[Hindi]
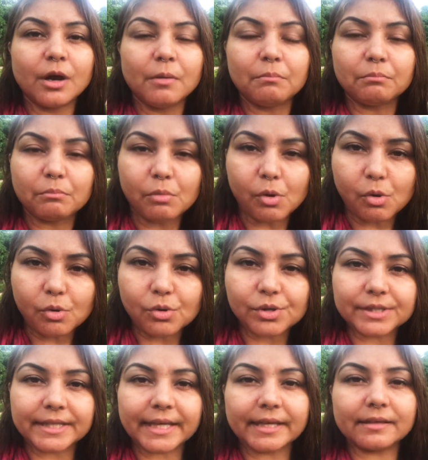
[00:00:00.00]
मोर
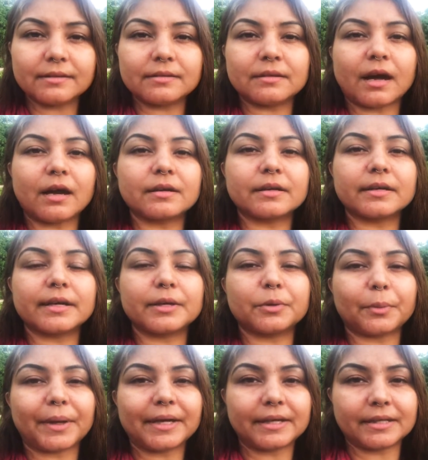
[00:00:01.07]
देन 120
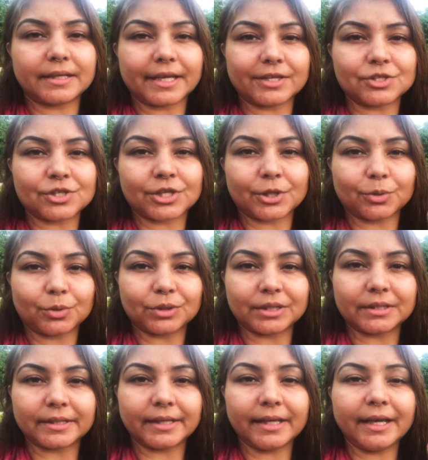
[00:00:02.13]
ट्वेंटी के होते
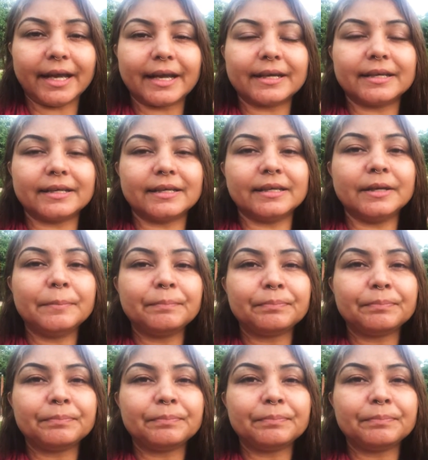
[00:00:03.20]
थे एंड ही